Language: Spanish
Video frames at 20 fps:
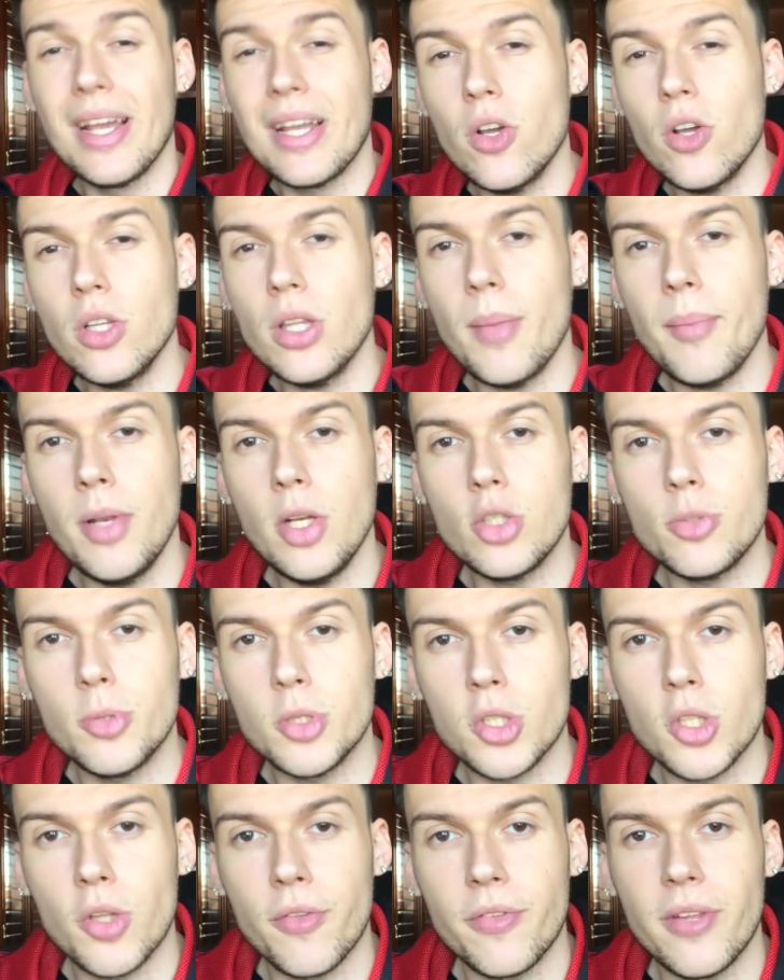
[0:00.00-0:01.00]
Creo que también los
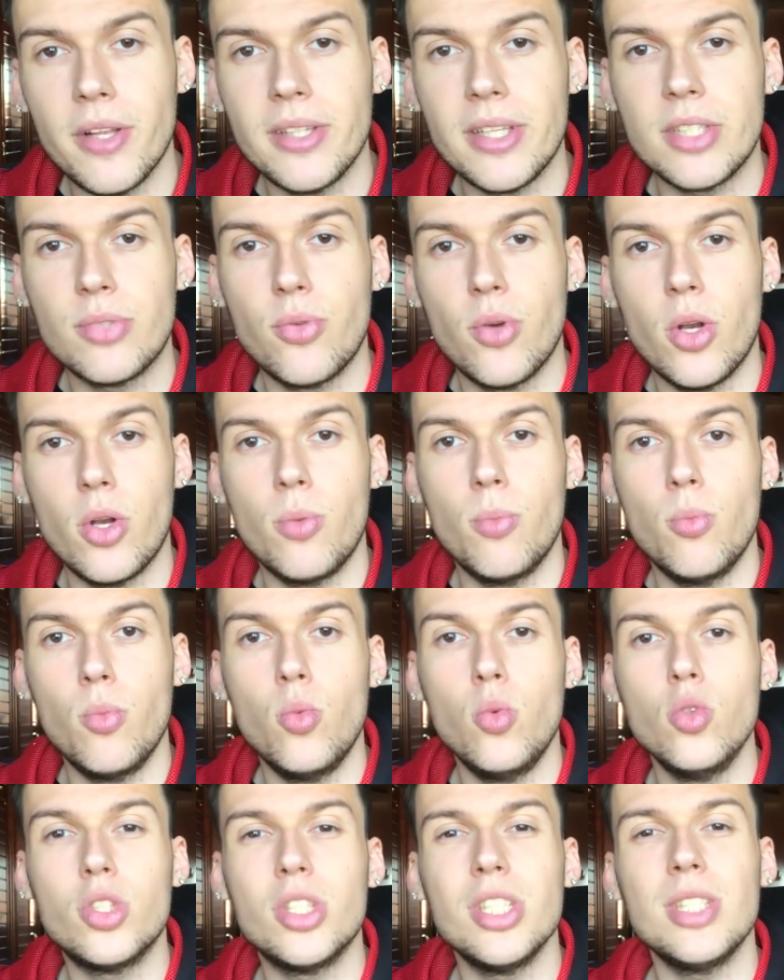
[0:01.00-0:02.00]
Boston Celtics fueron
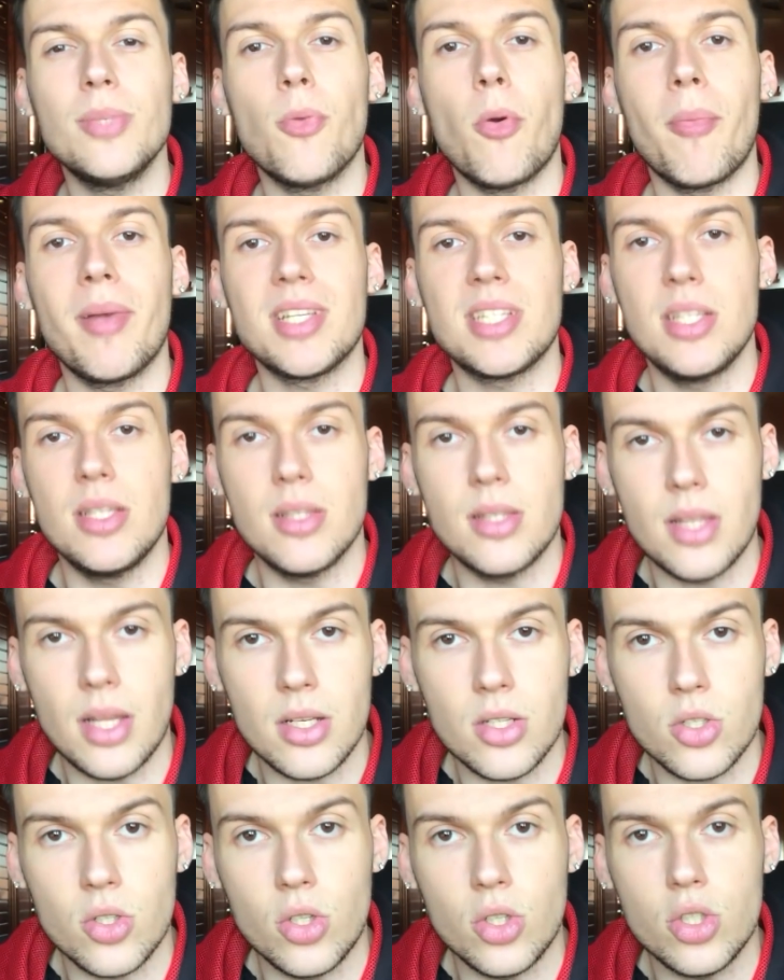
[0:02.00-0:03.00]
muchísimo más
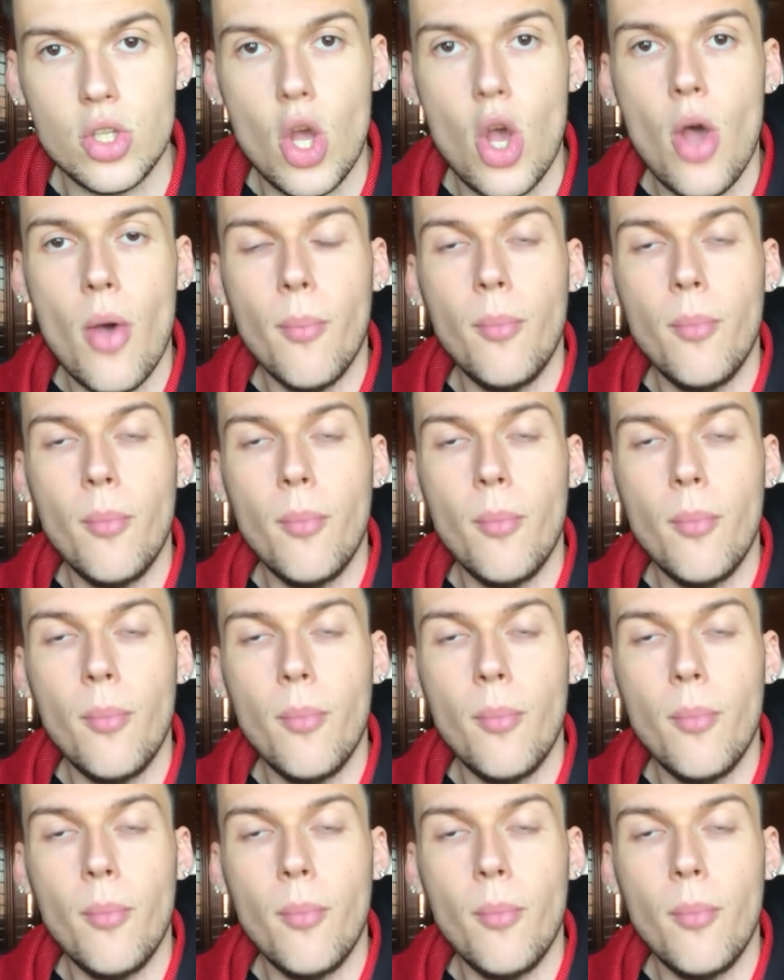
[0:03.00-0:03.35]
intensos,